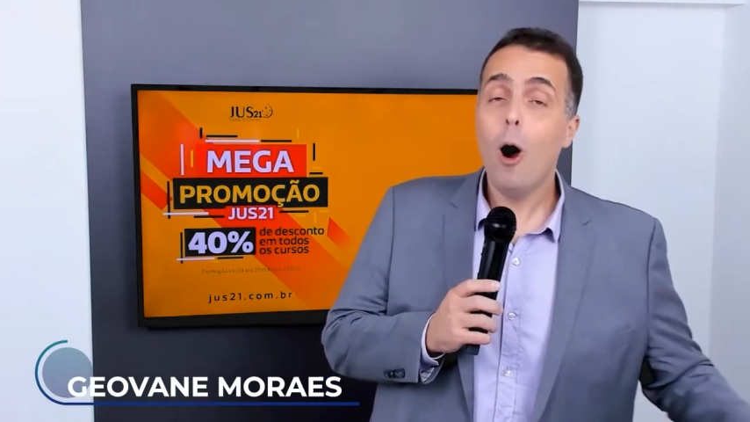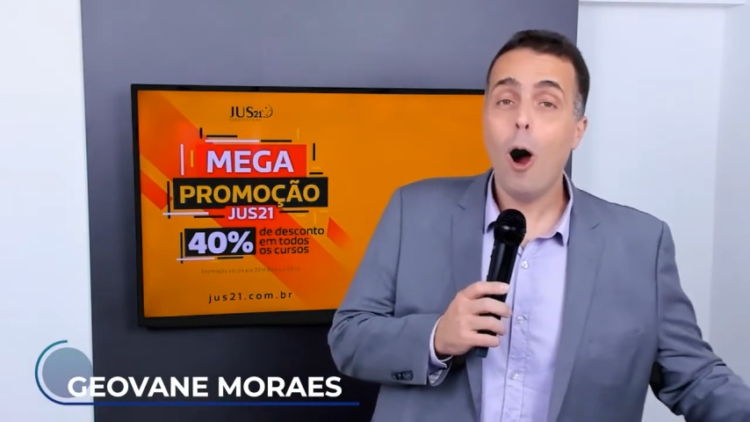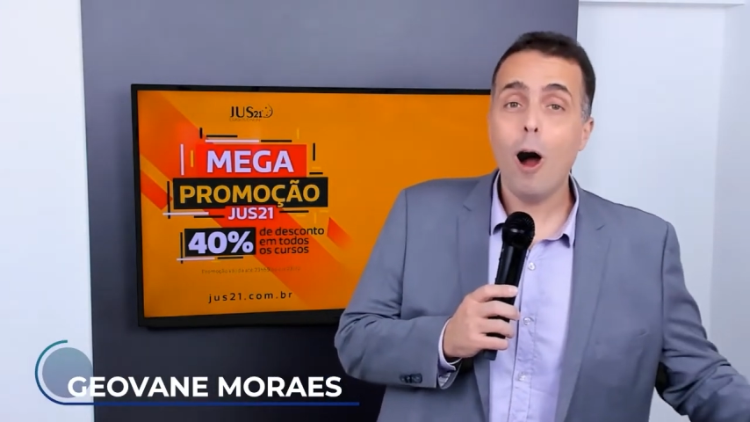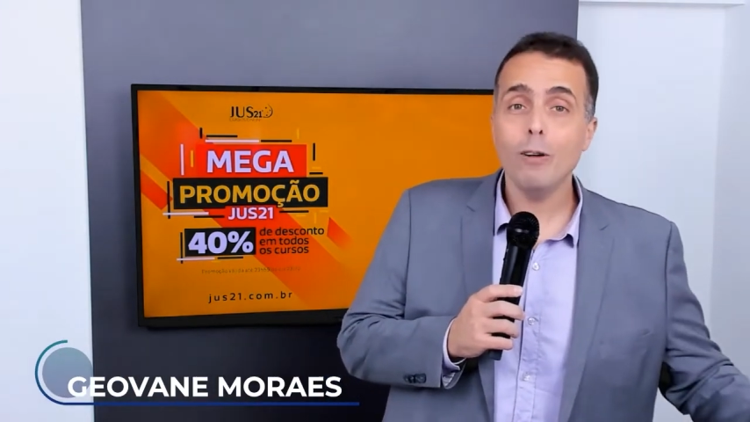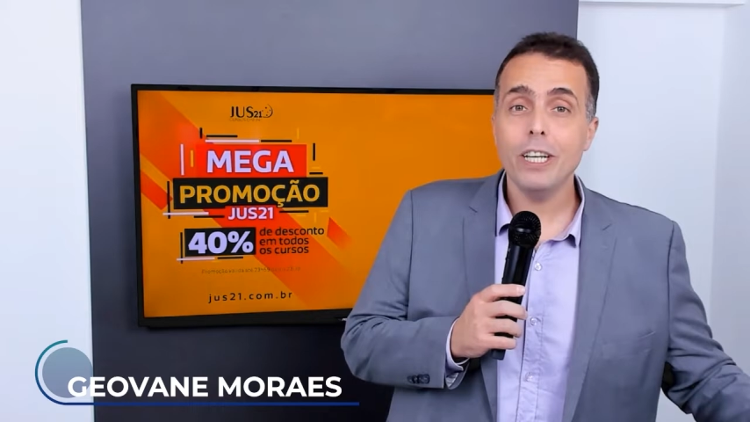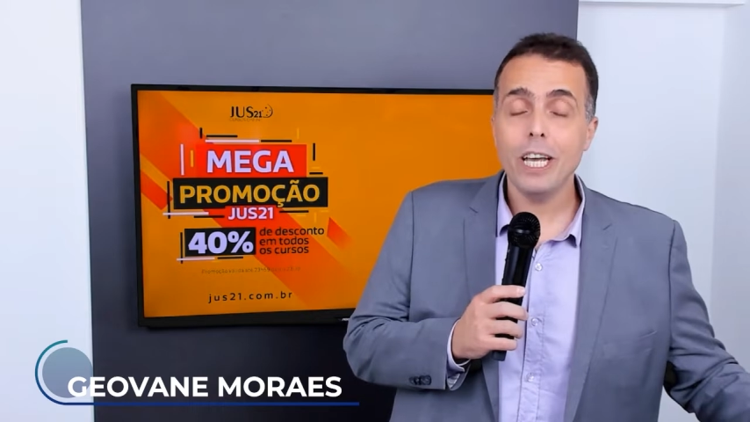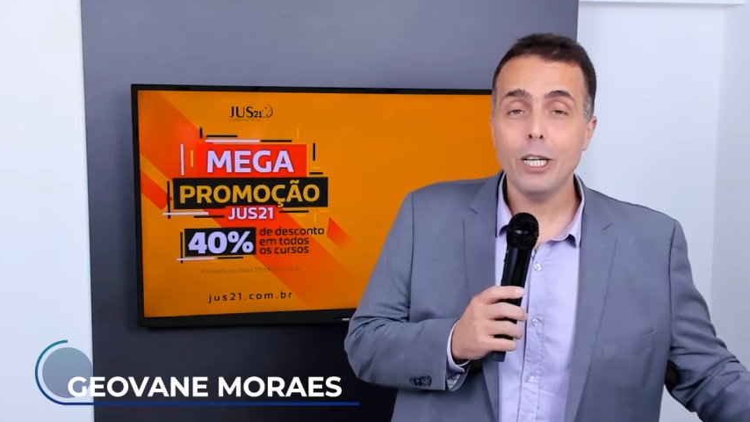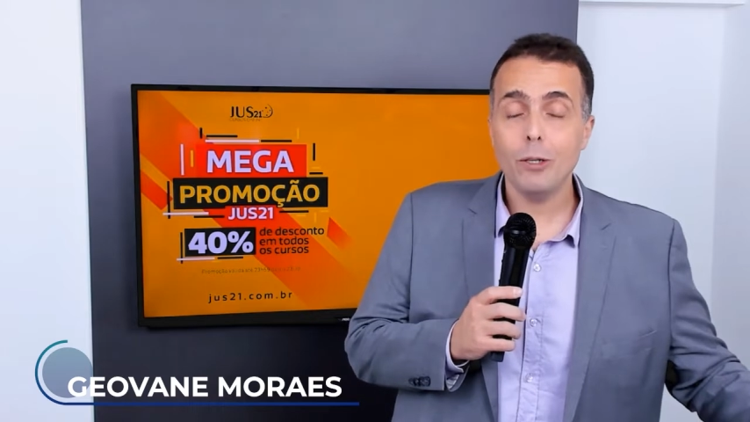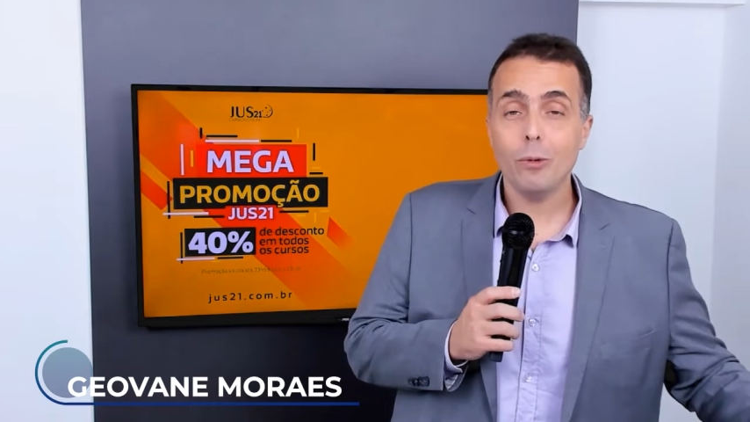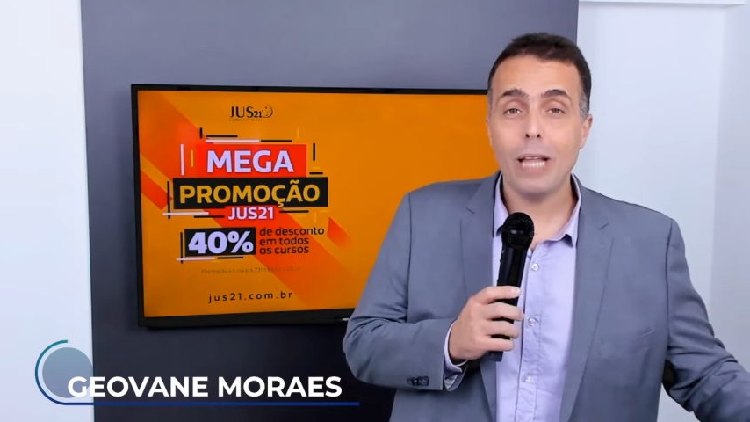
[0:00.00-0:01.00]
Ou de
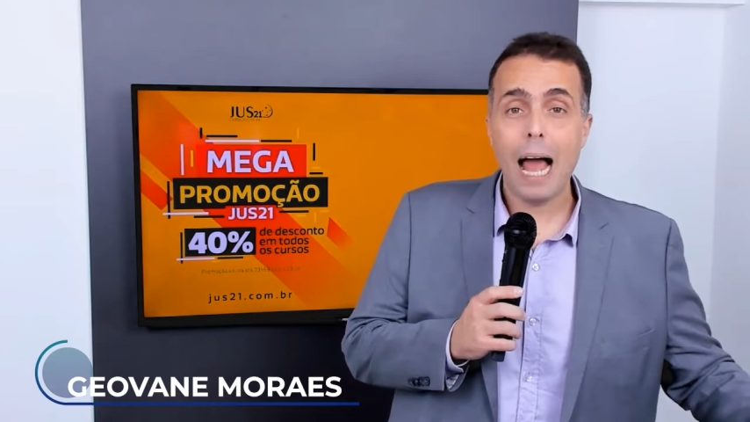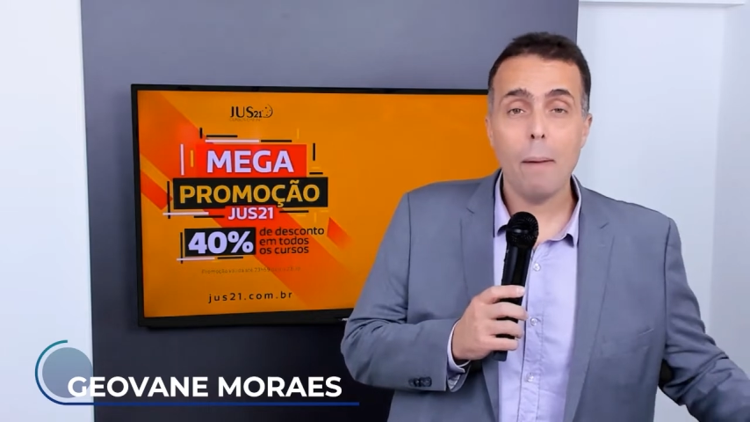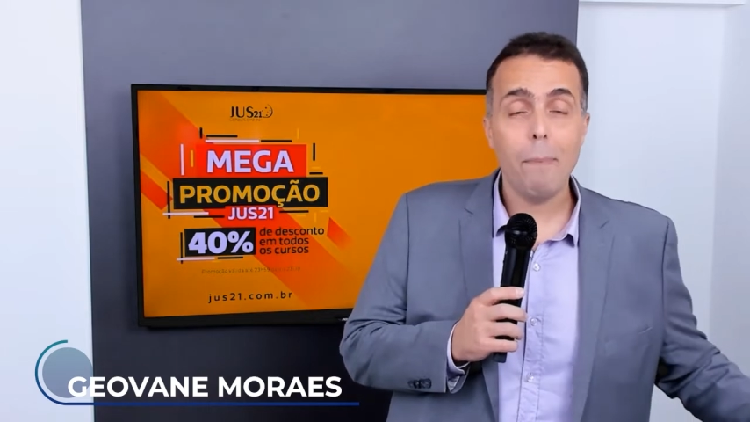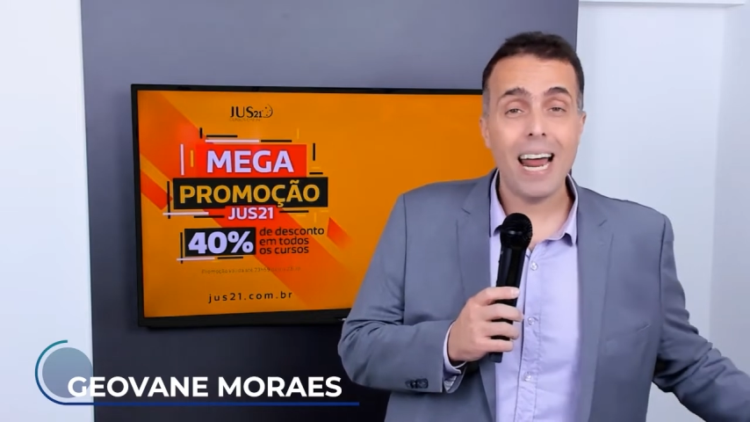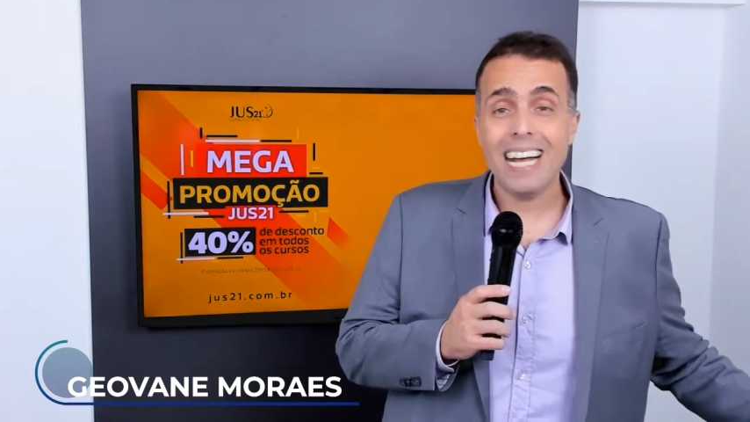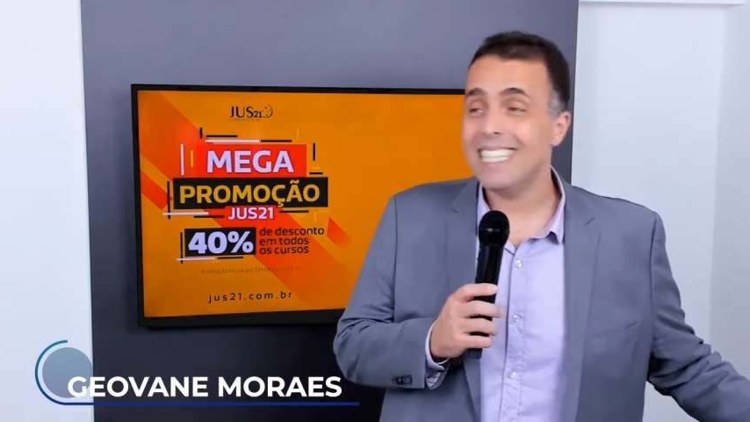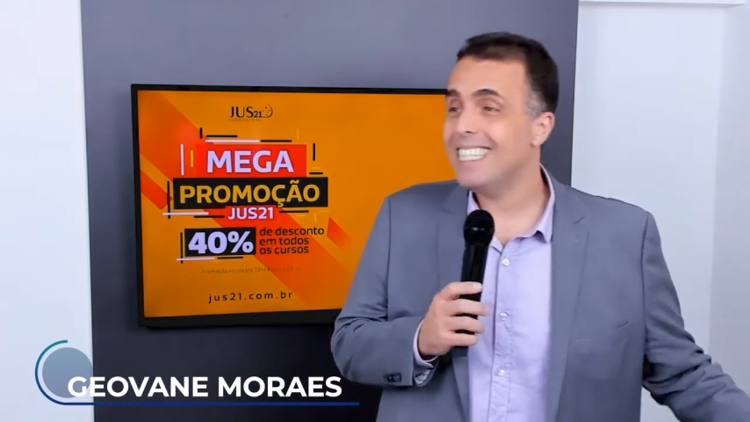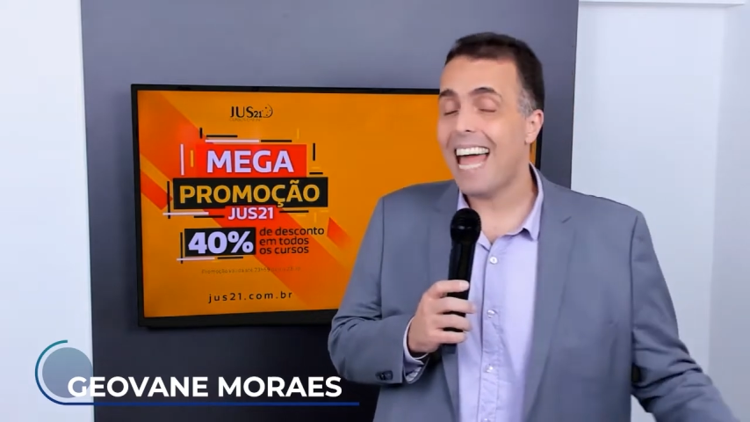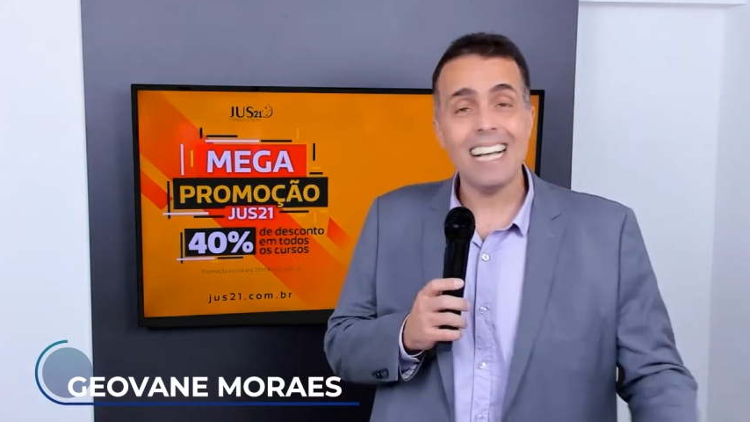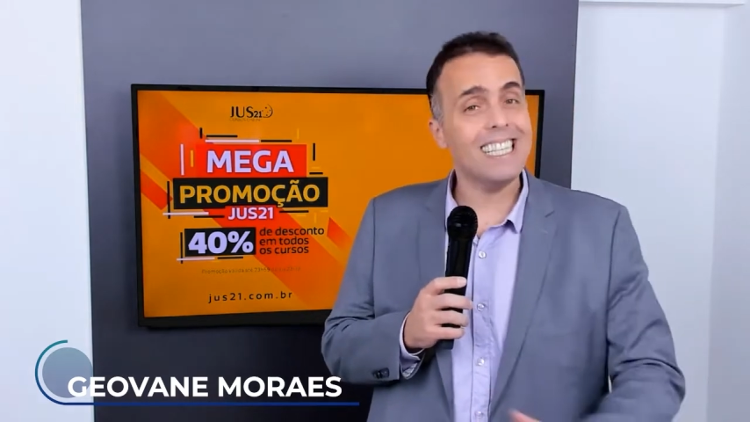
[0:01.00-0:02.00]
estudar para as
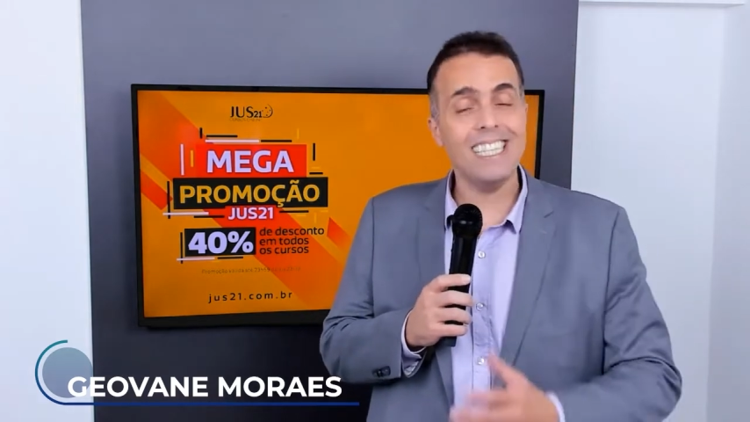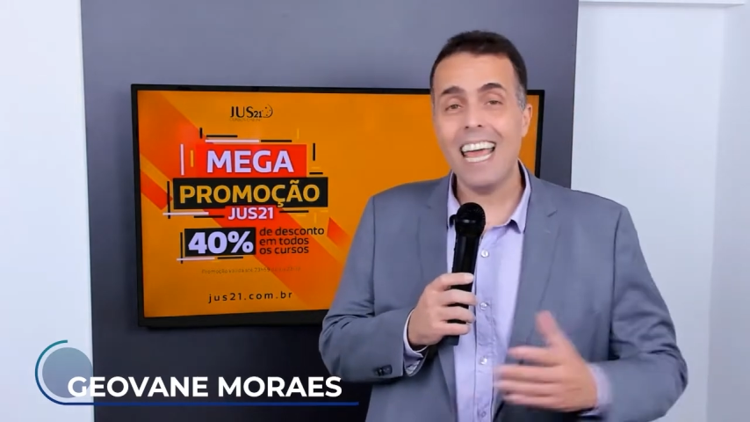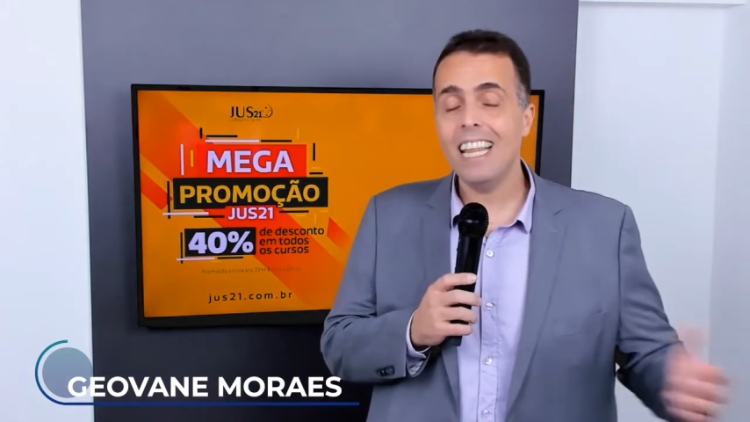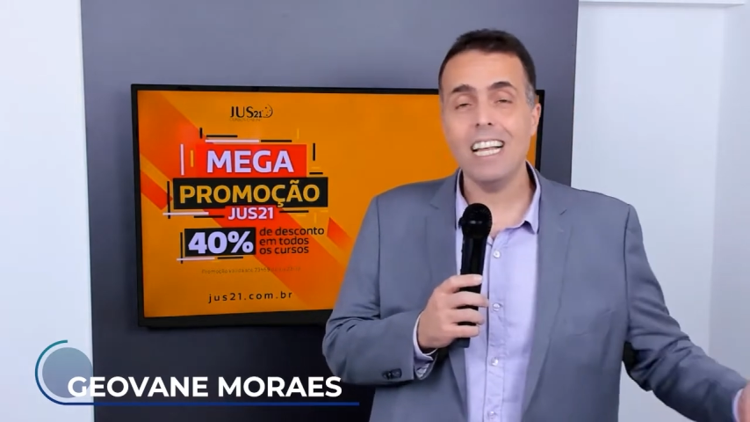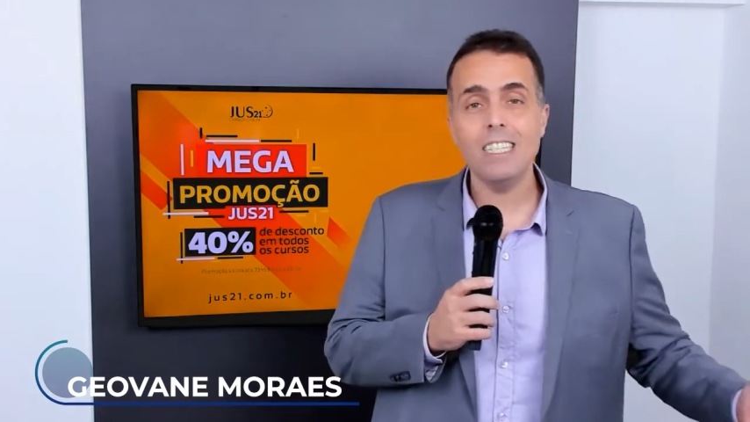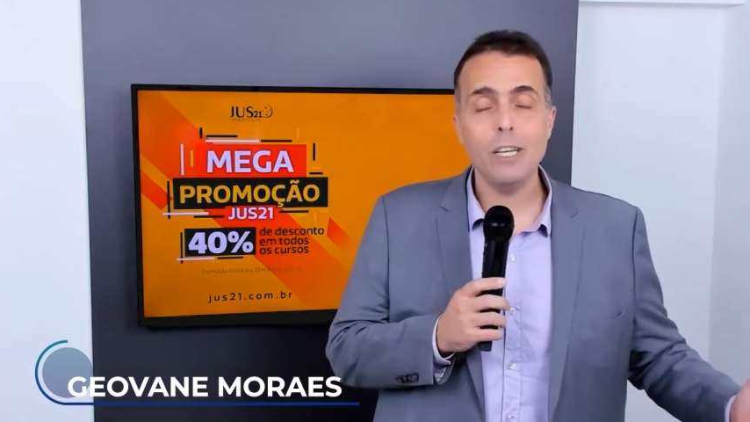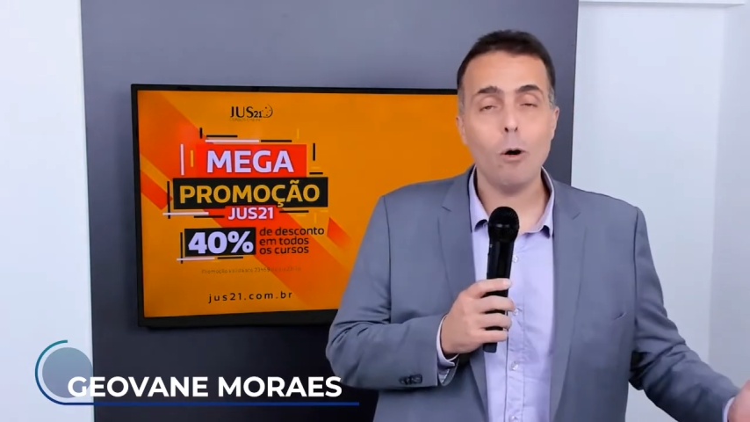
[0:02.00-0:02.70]
dezenas de